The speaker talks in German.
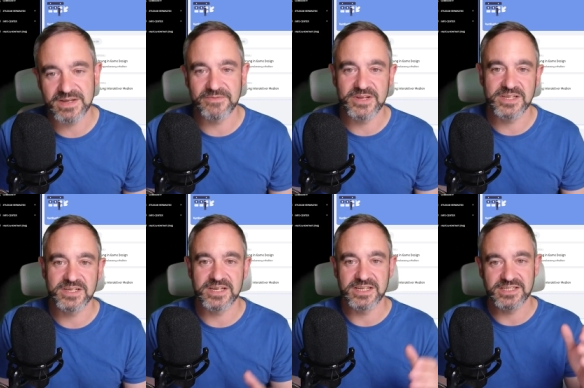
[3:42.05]
Wenn
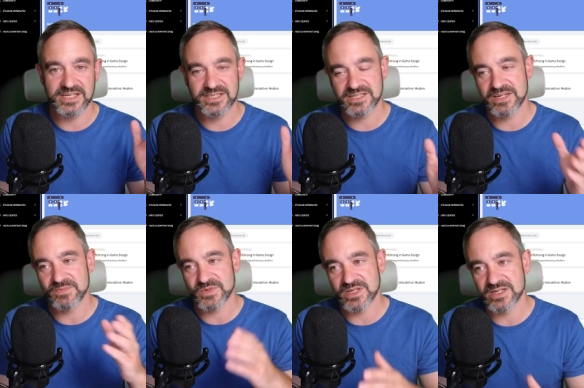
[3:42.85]
ihr ein
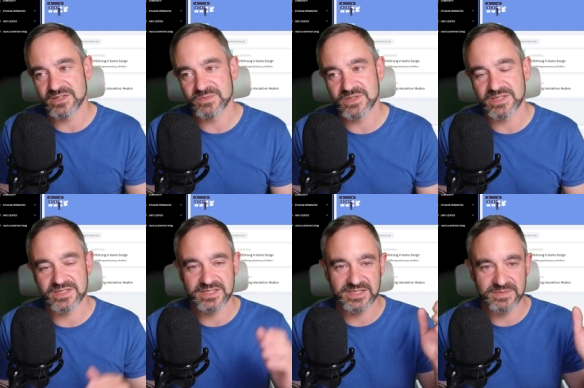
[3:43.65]
Teilzeitmodell nimmt, ist
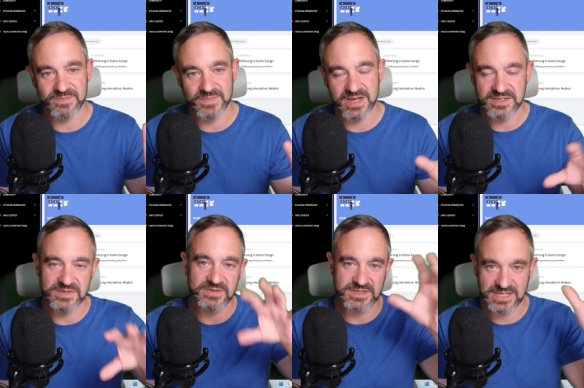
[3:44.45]
das im, also
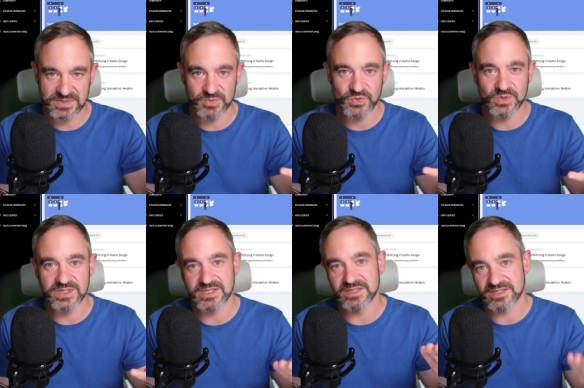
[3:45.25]
sechs Module
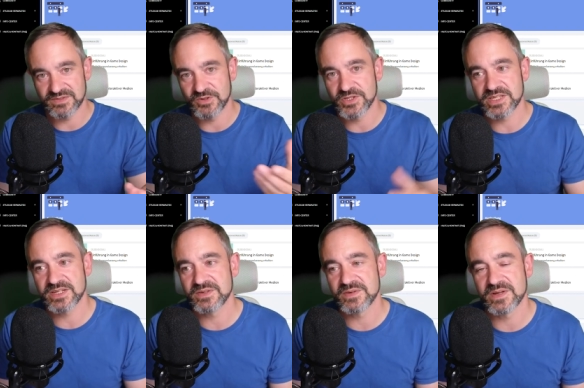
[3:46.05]
sind das
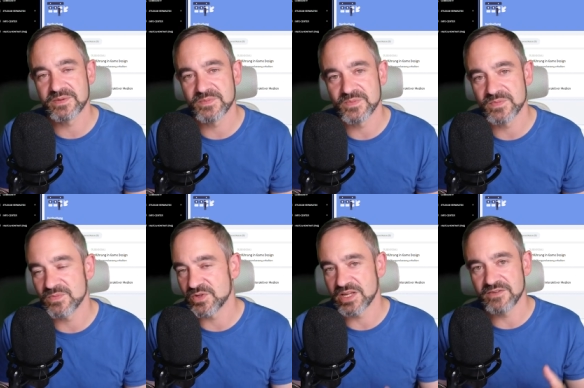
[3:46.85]

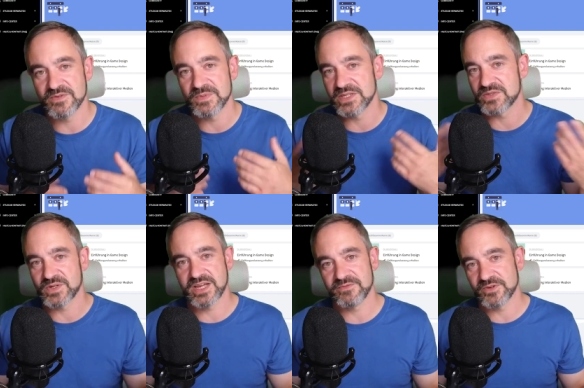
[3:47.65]
Vollzeitmodell, wie man das so
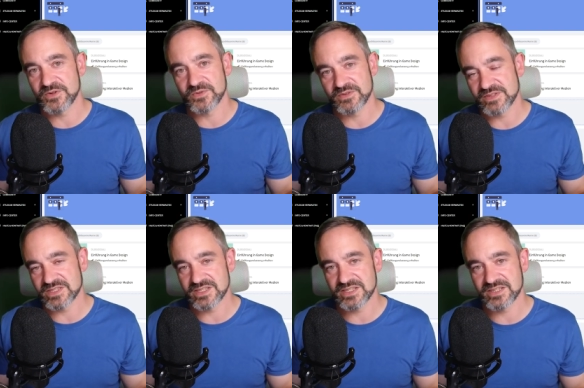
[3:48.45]
kennt von der
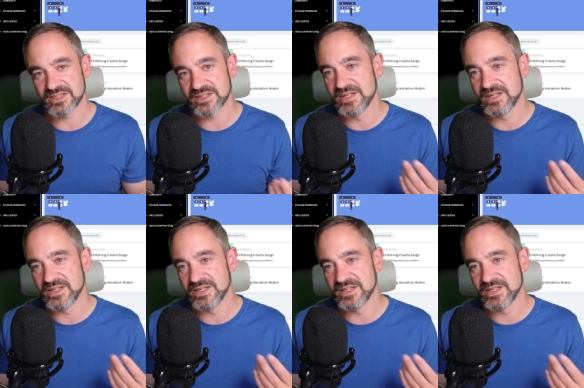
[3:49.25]
Universität her.